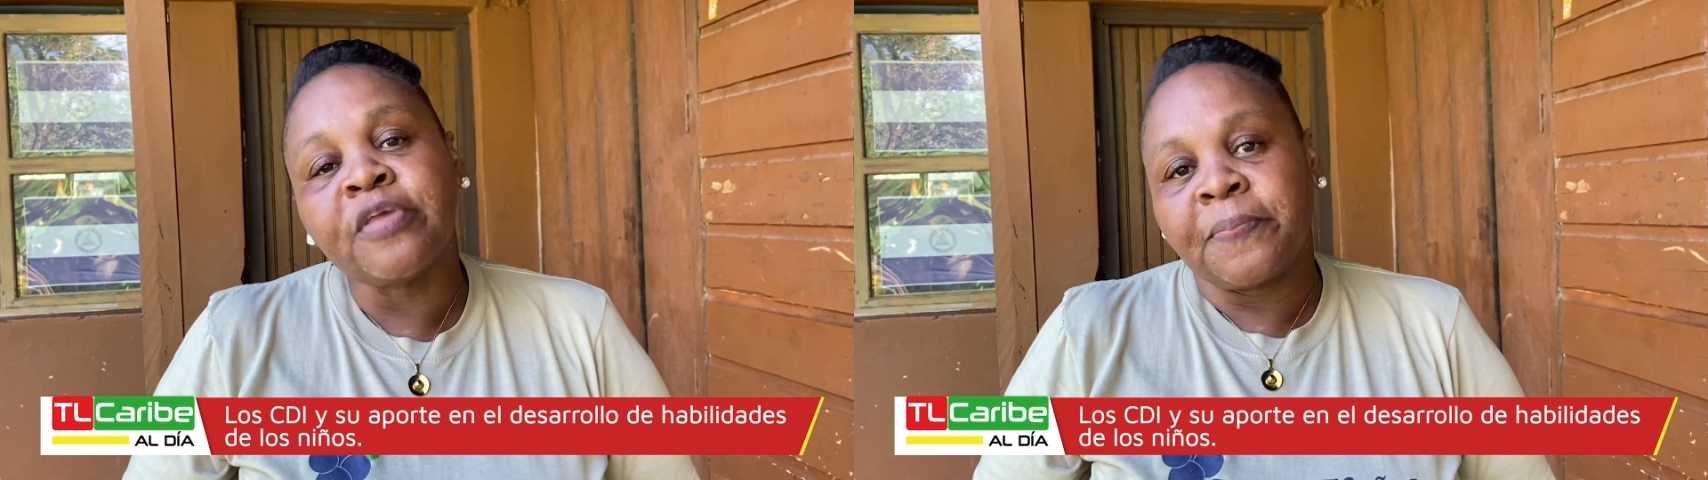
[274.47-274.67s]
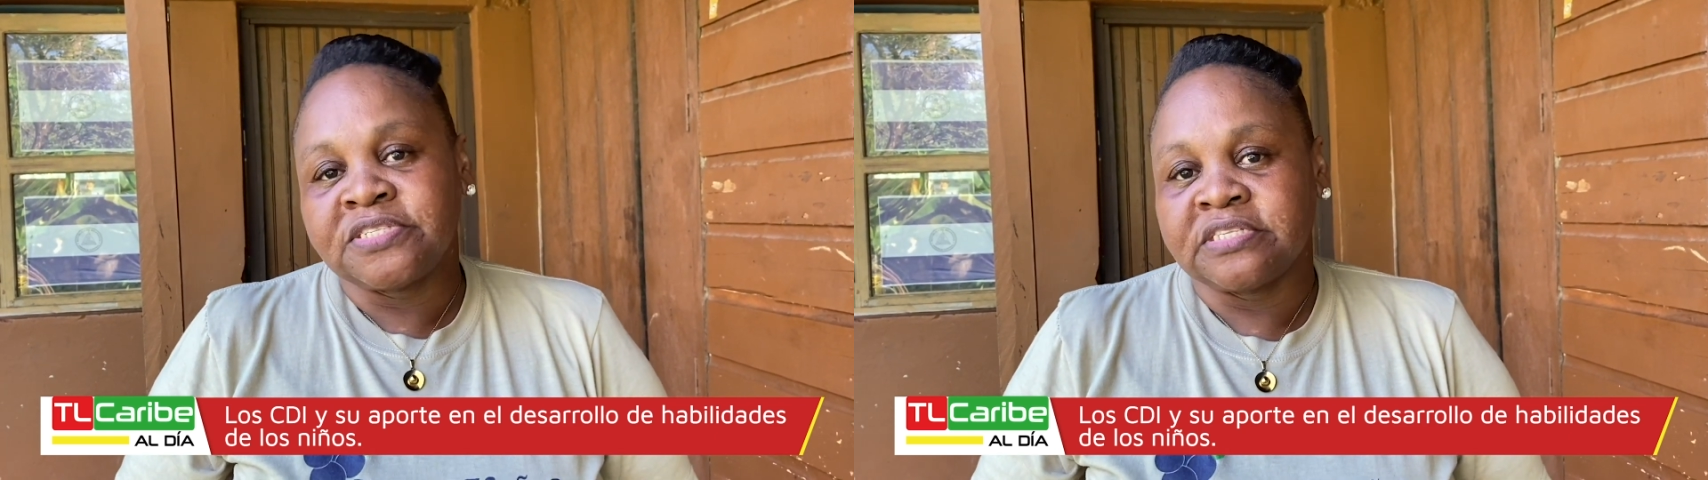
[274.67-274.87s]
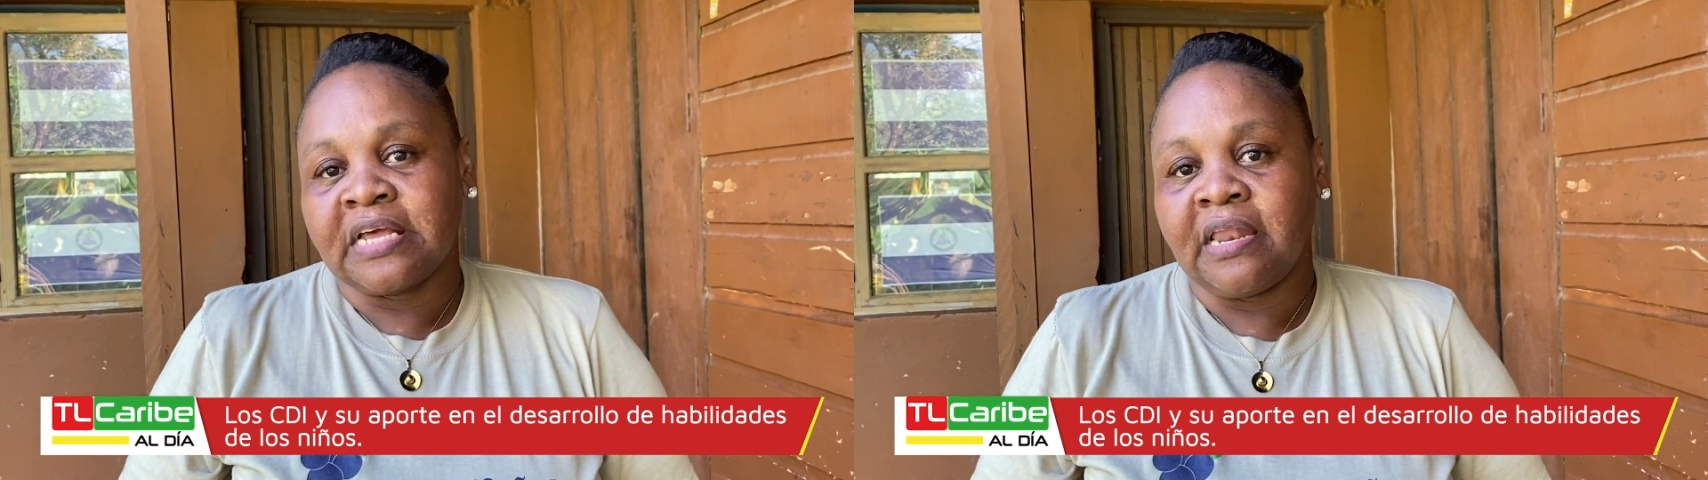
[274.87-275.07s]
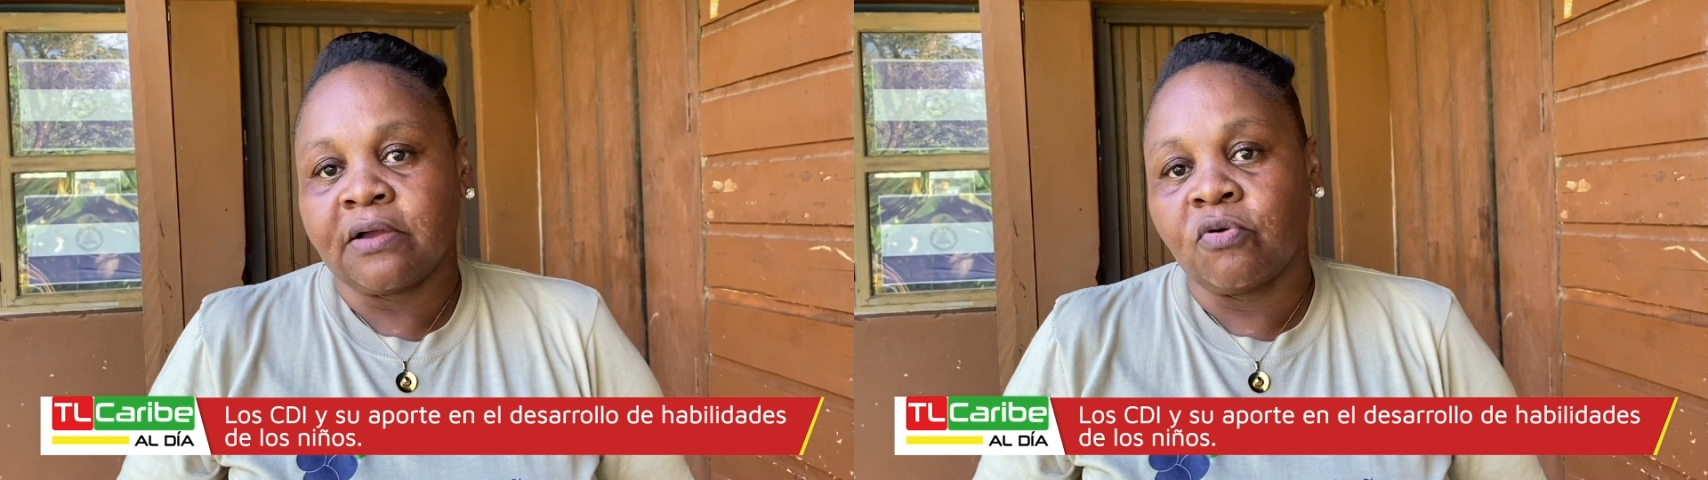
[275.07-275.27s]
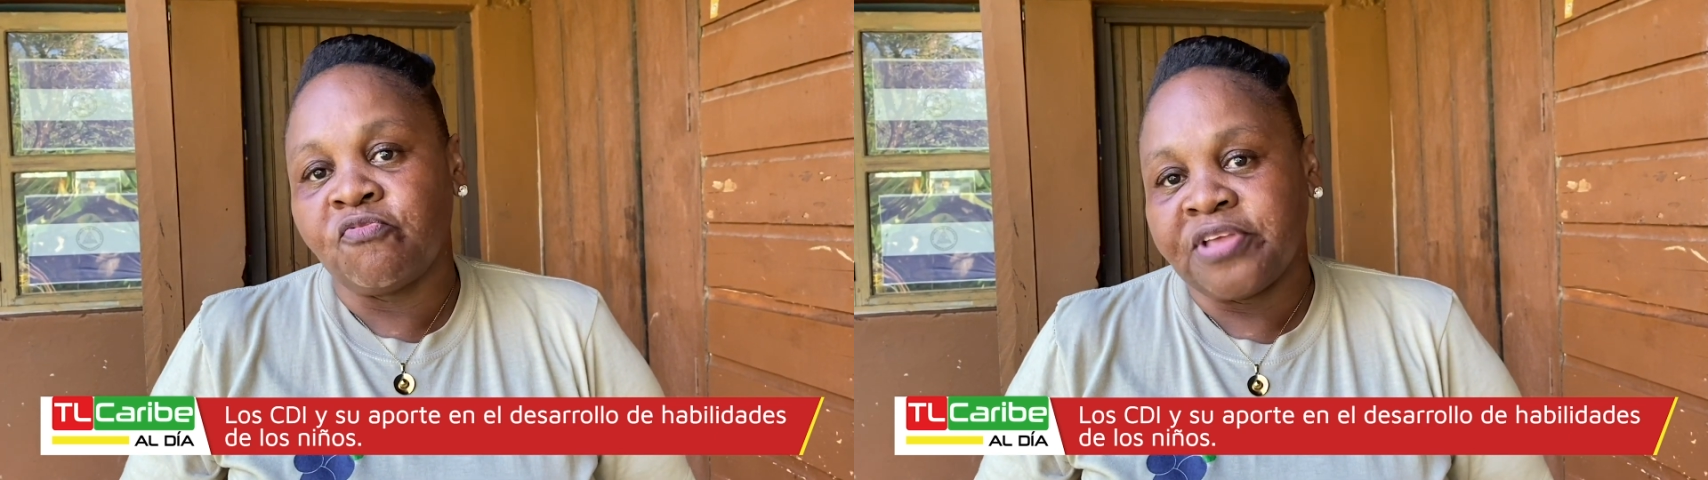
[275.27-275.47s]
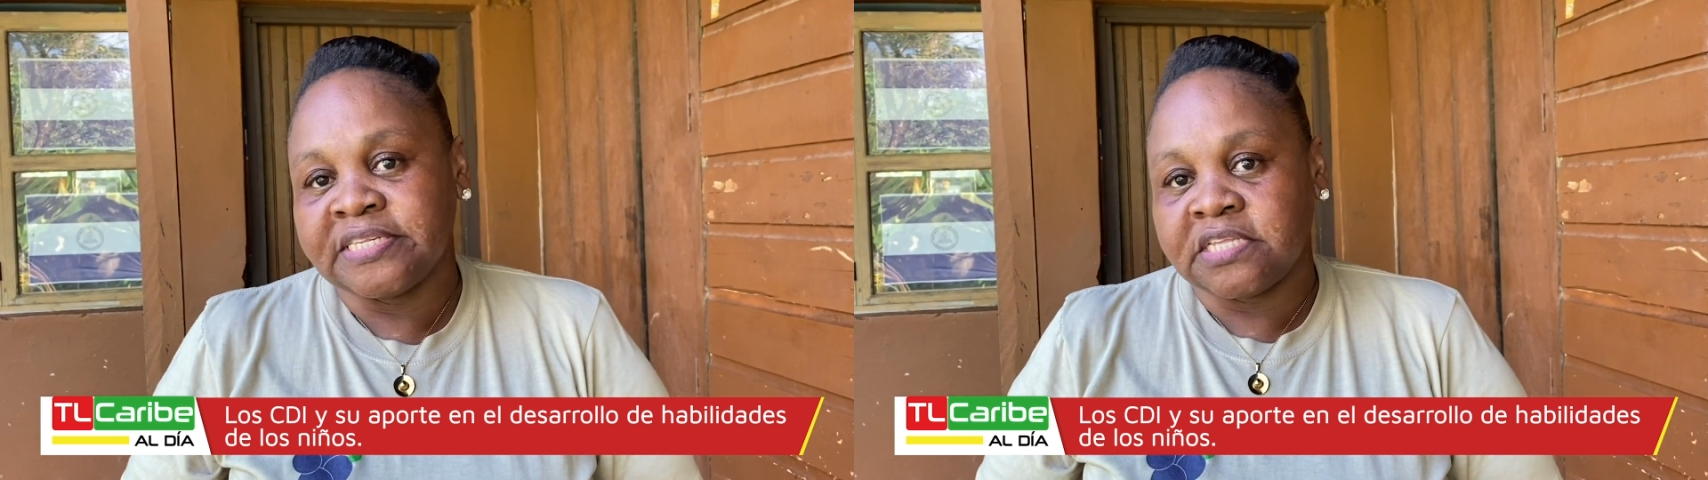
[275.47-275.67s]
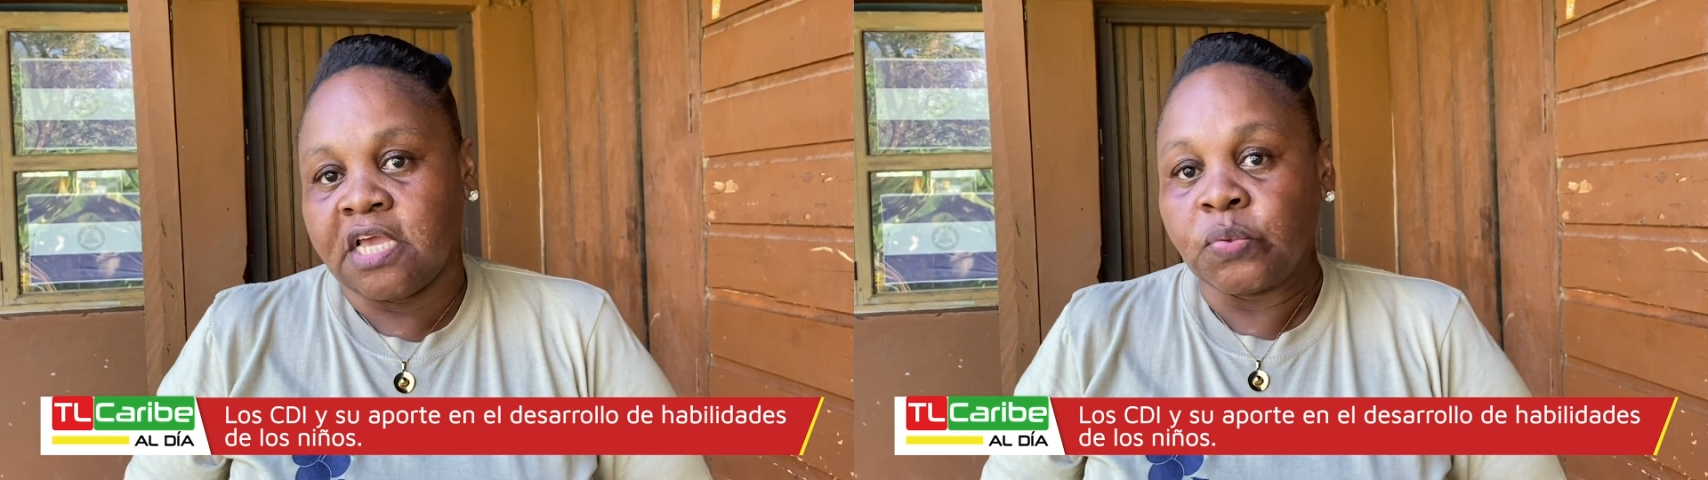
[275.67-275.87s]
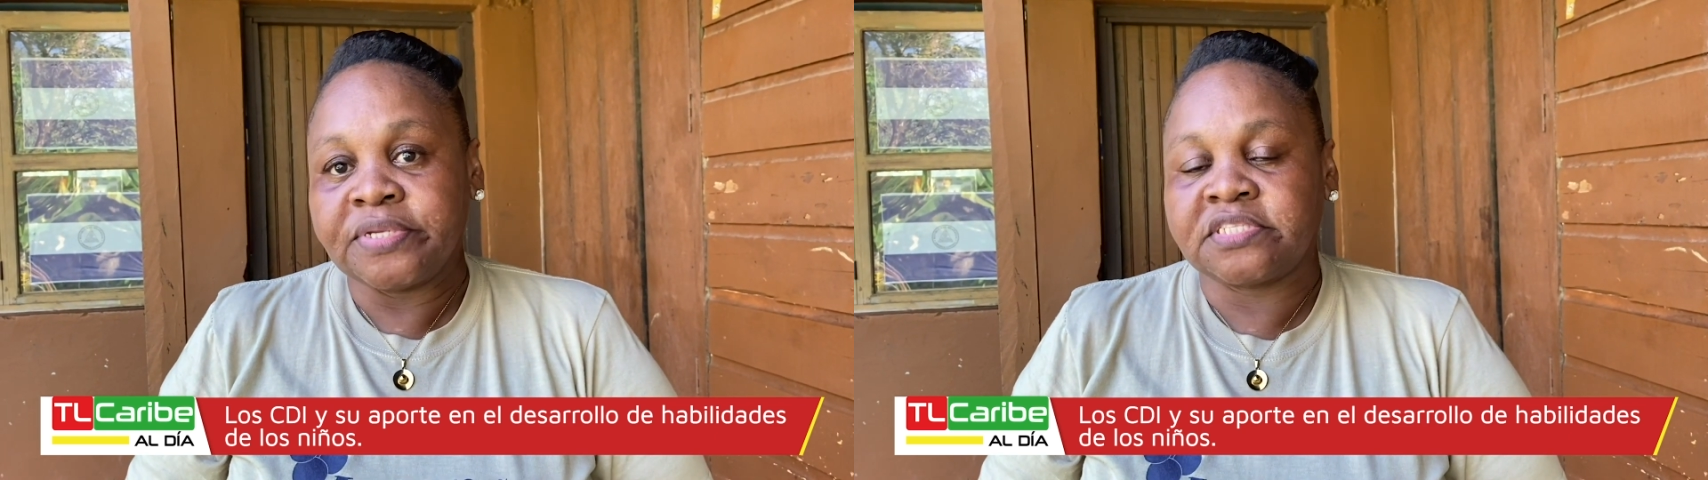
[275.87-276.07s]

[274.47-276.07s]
depositar la confianza en